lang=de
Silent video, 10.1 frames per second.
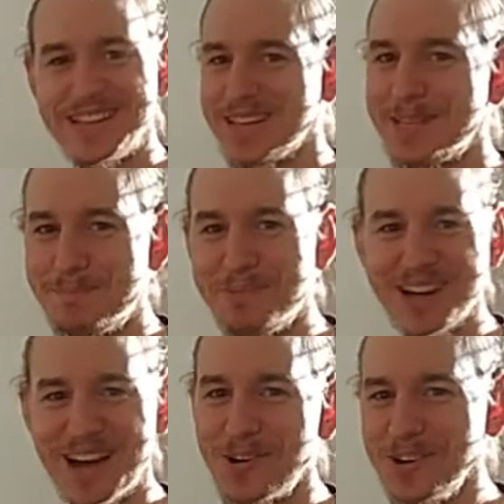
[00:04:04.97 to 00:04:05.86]
Ich
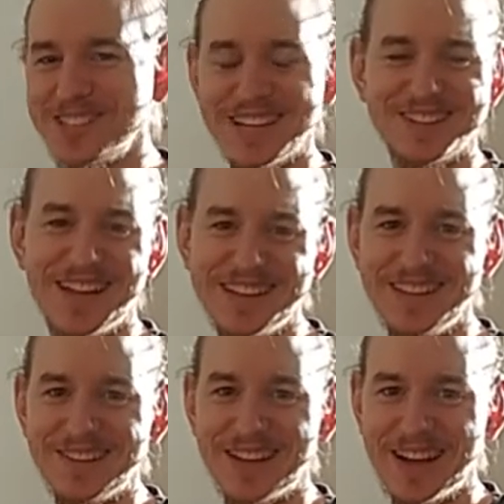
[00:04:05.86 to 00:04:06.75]
brauche das
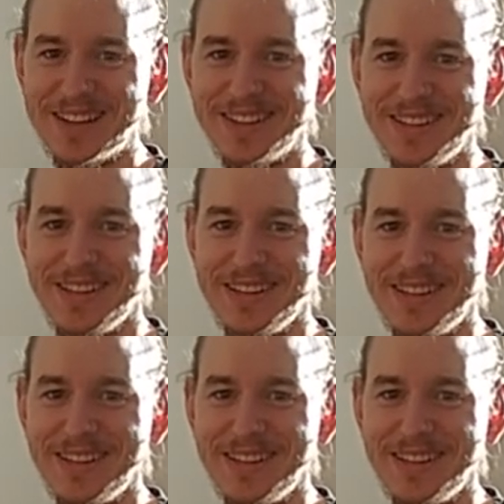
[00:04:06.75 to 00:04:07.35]
alles gar nicht.